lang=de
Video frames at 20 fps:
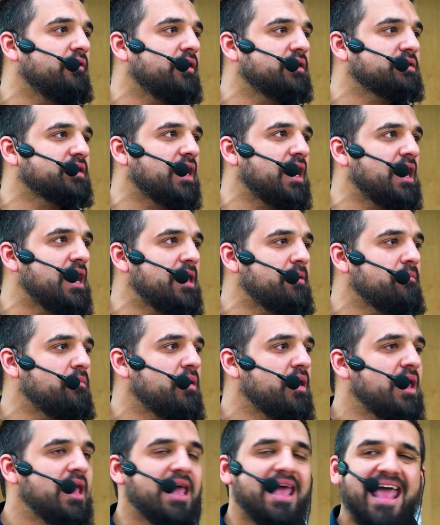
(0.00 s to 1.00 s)
wasallam,
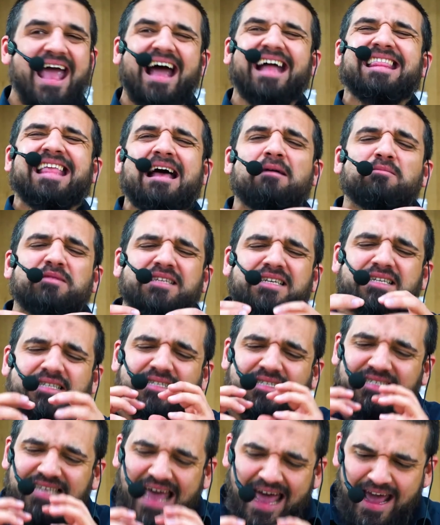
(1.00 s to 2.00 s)
er nahm sich
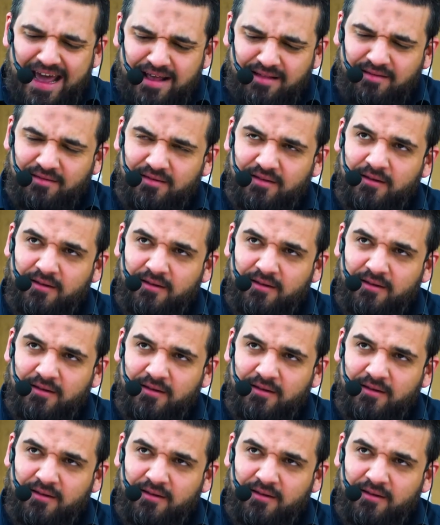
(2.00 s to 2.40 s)
Zeit,